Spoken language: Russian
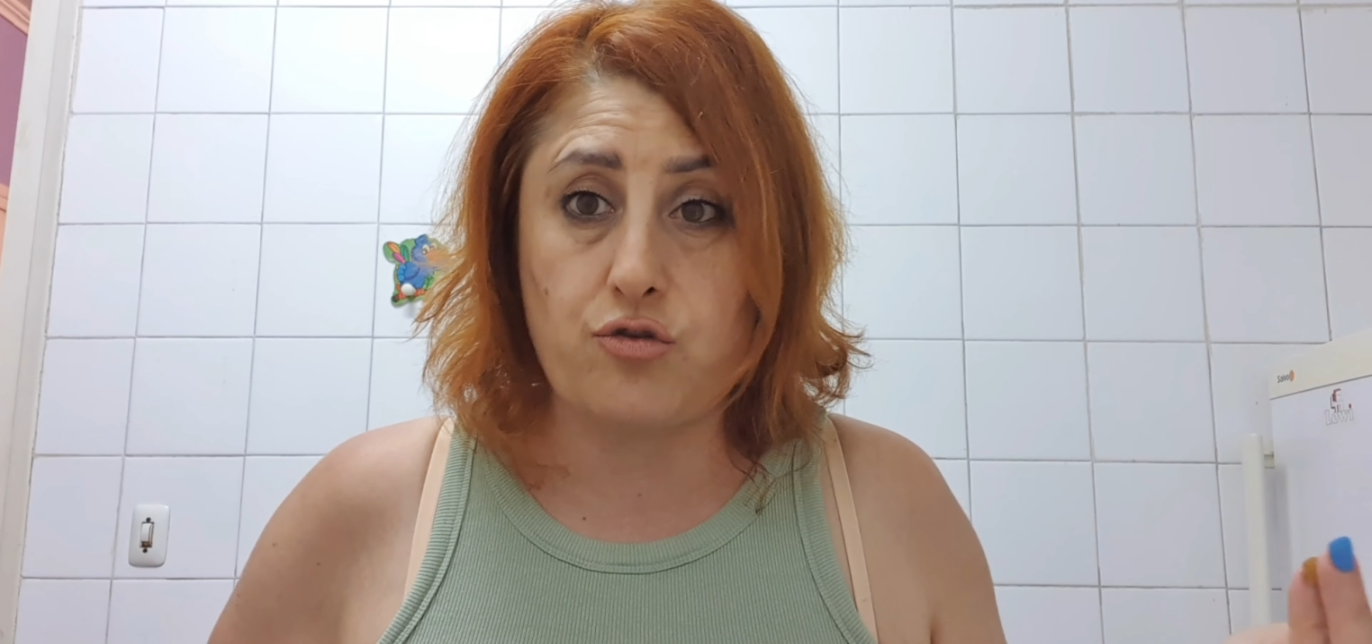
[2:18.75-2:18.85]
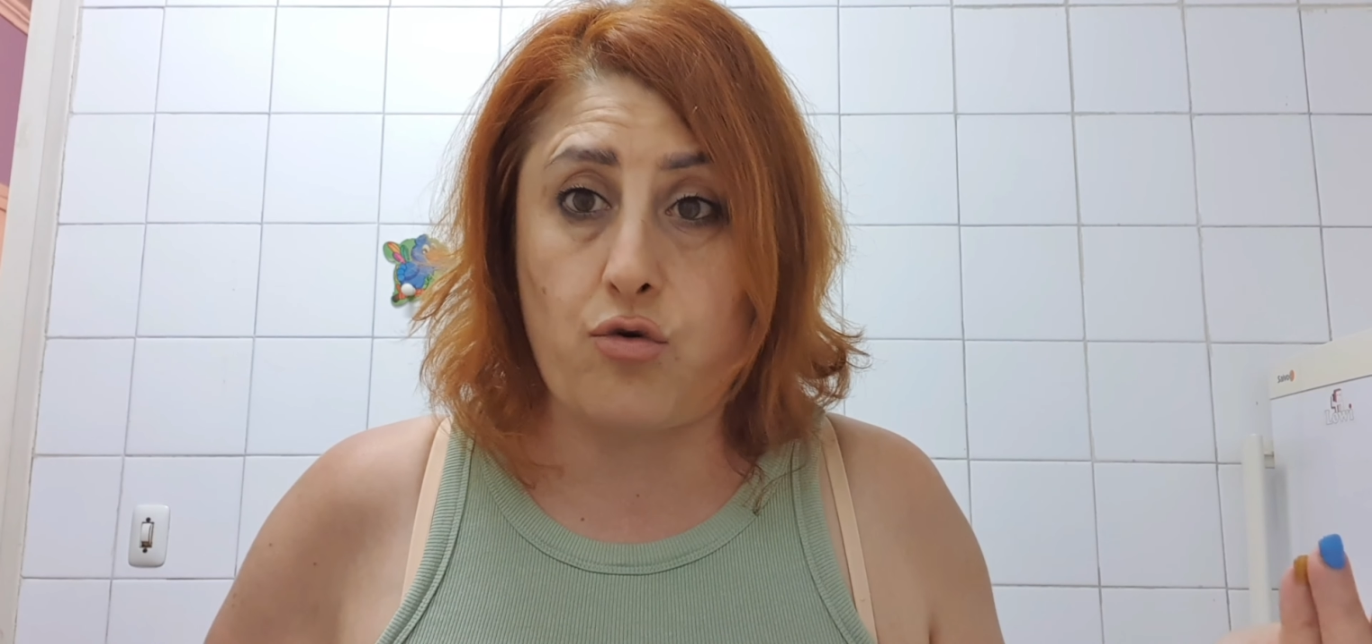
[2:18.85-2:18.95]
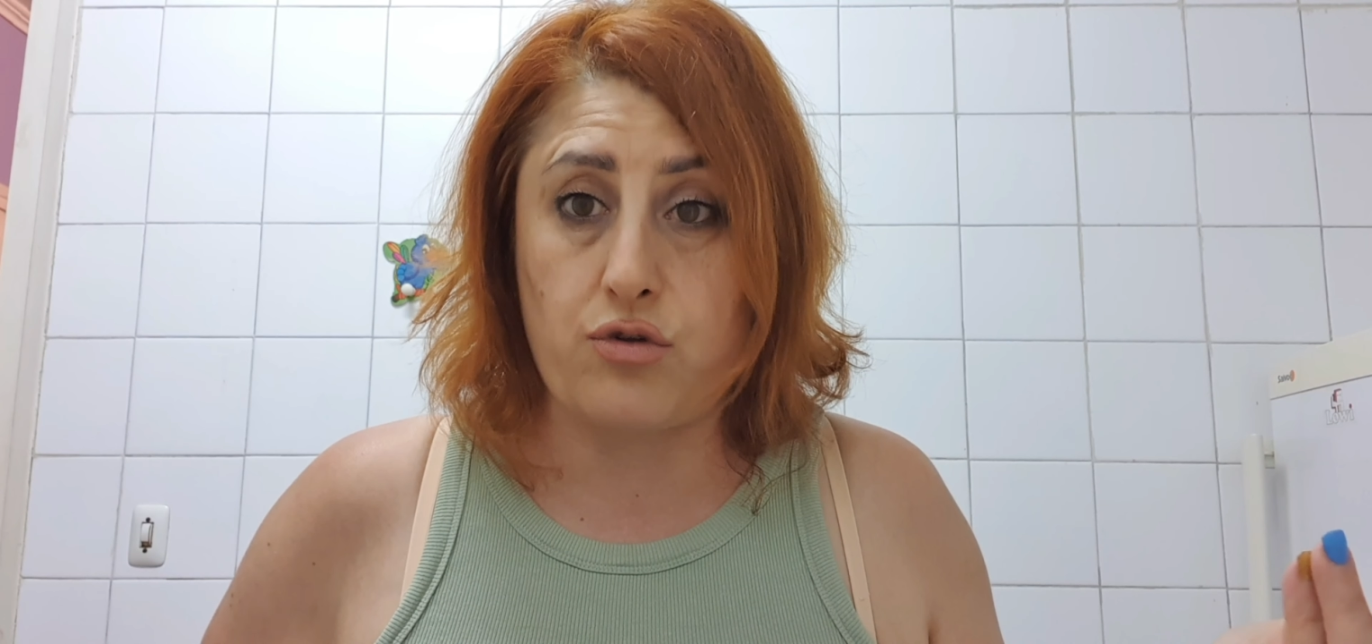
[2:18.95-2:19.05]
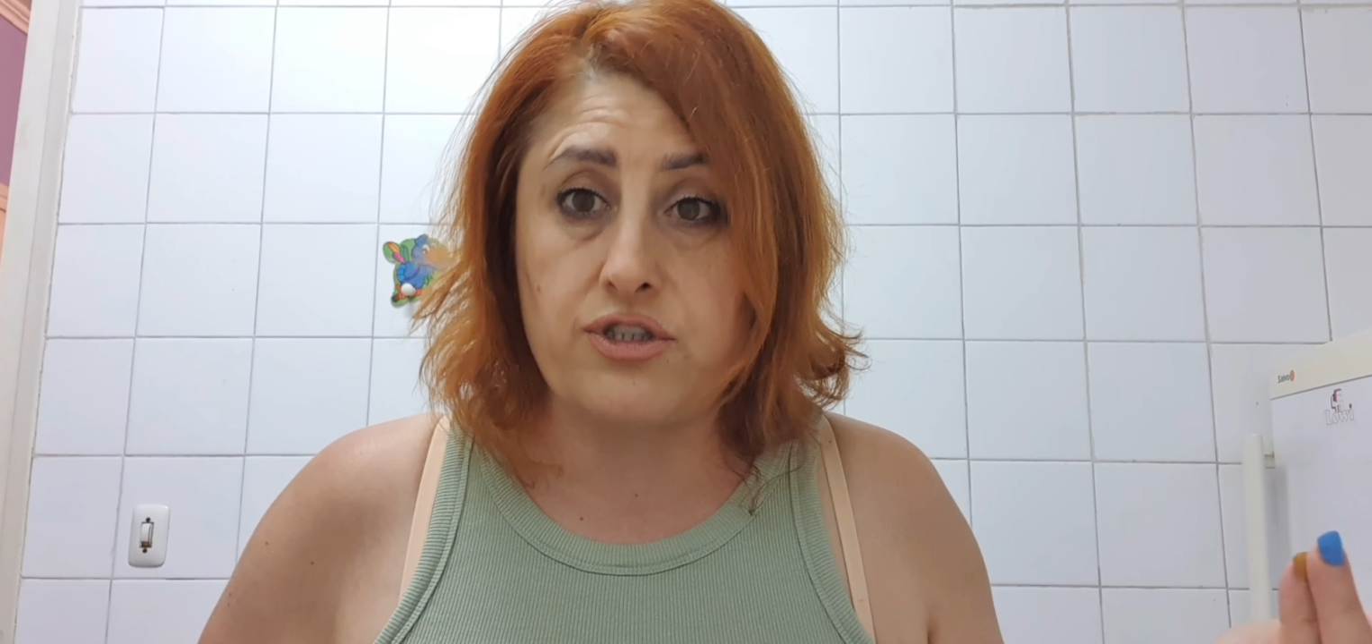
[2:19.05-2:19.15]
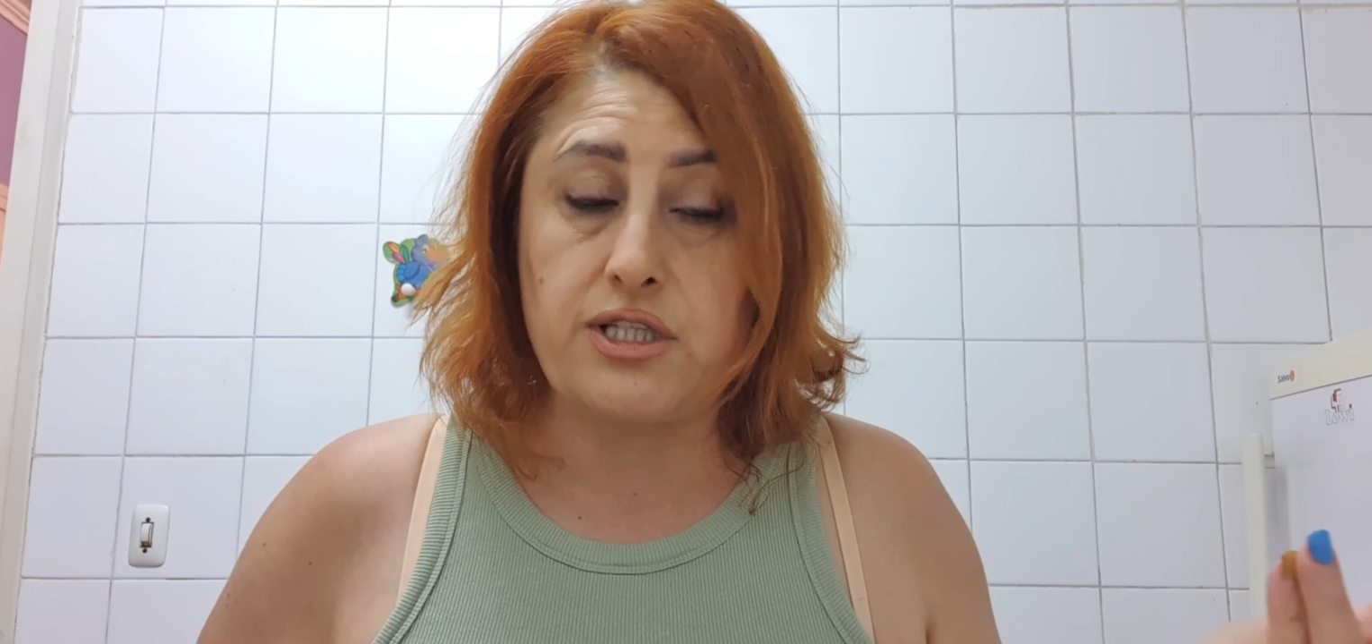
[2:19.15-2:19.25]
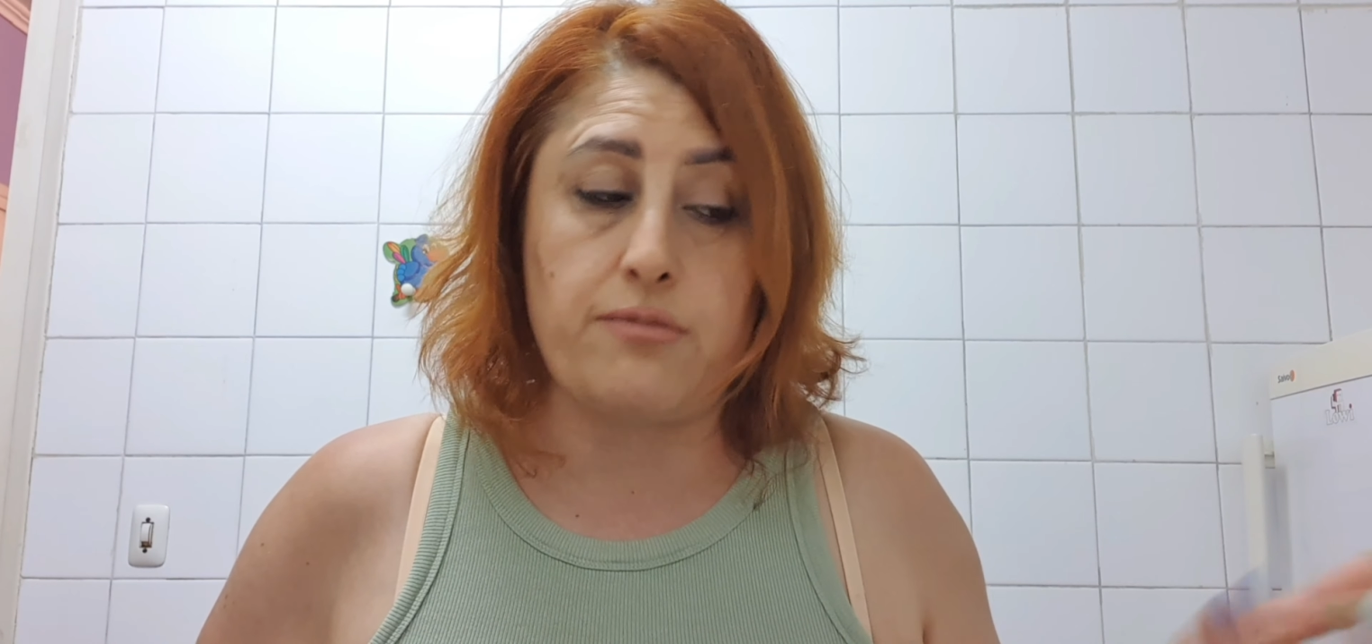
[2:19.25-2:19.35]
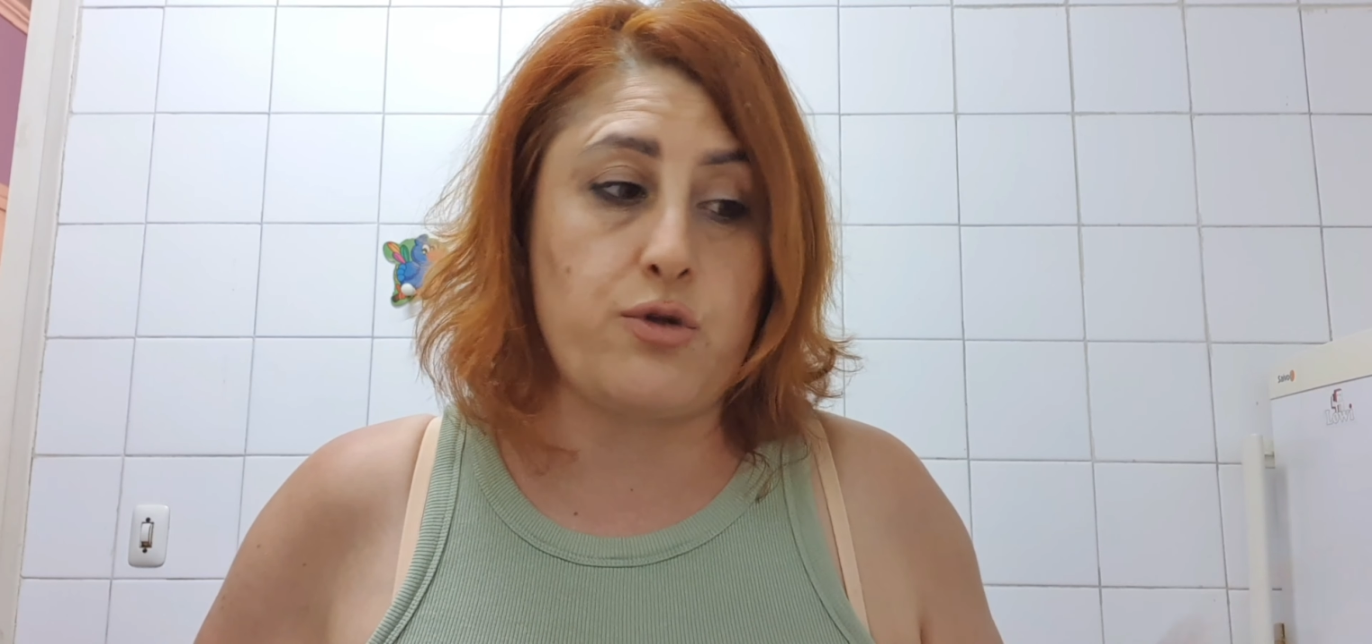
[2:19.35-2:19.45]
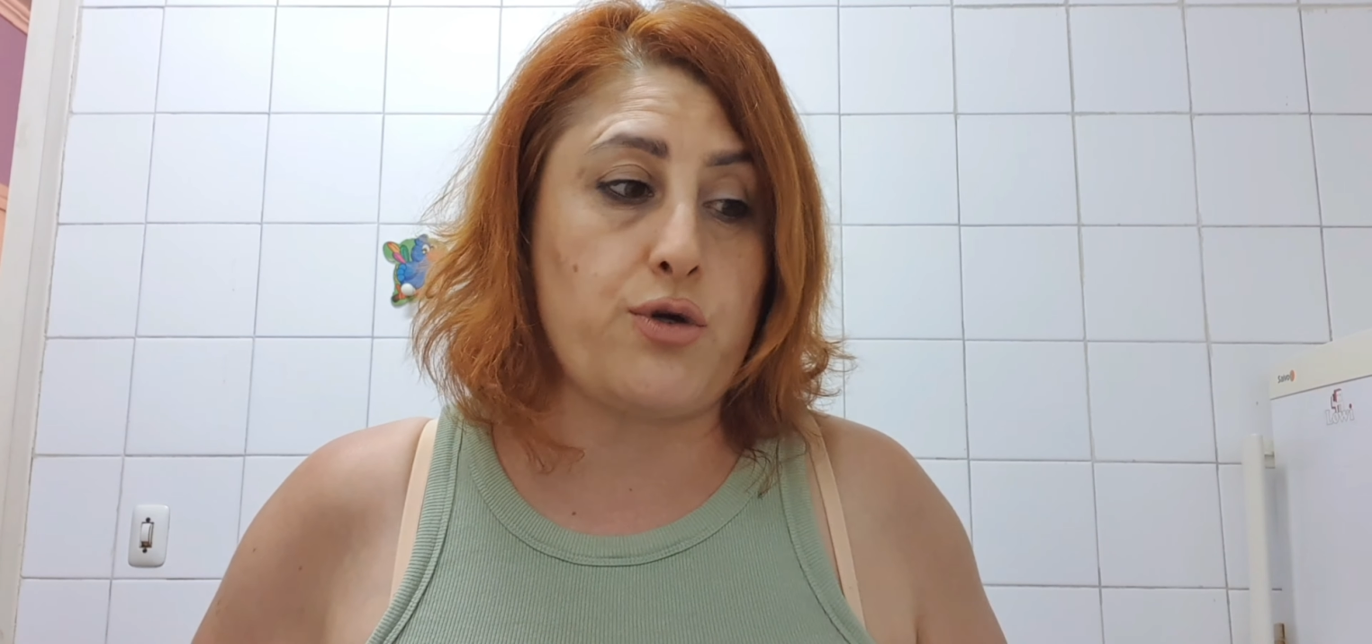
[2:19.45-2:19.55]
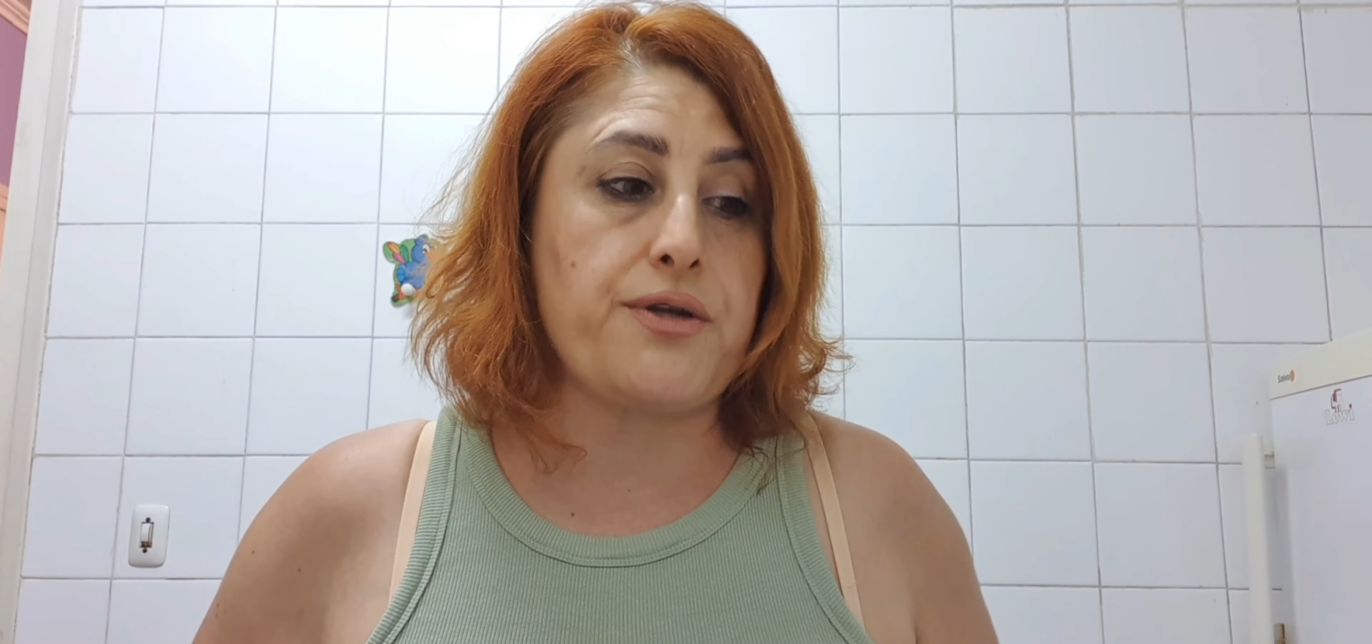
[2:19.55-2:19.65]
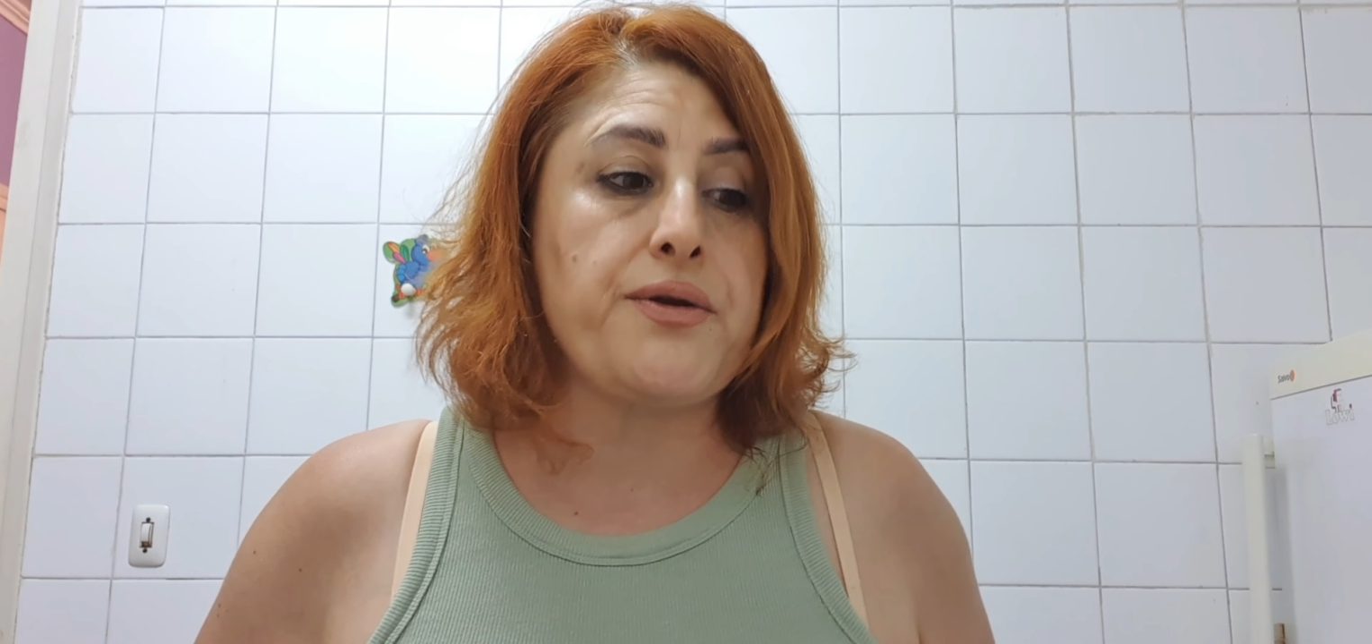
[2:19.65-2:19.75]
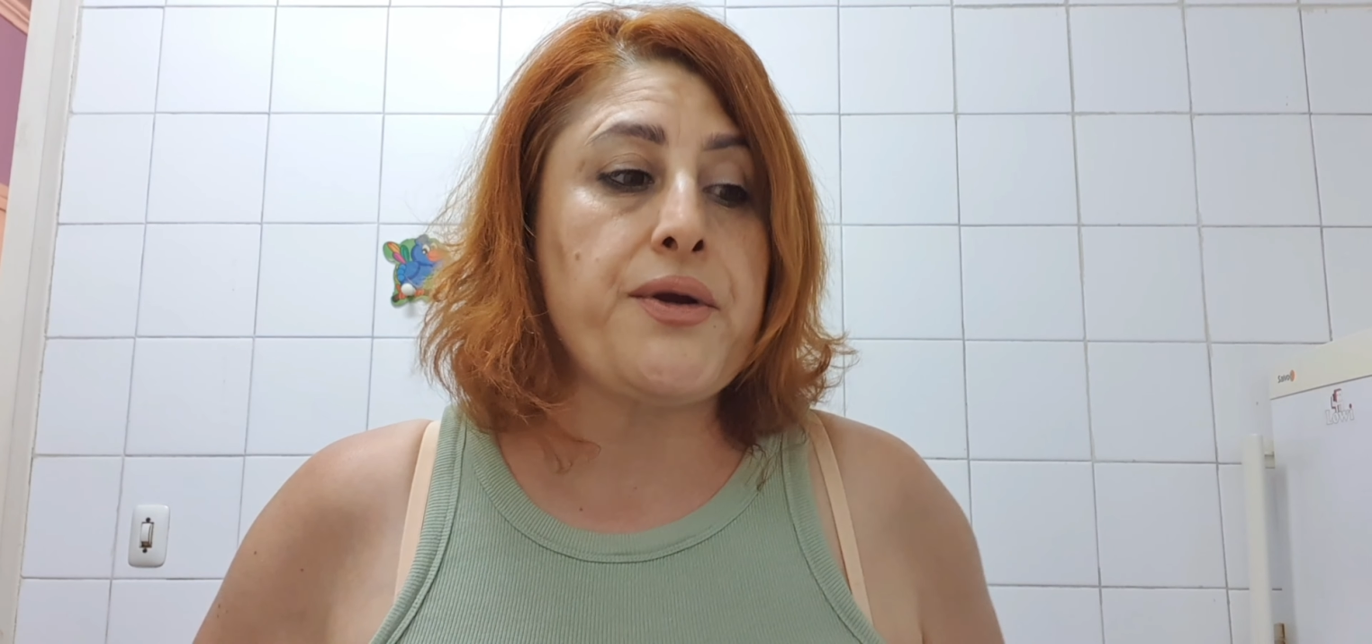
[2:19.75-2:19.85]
он со мной.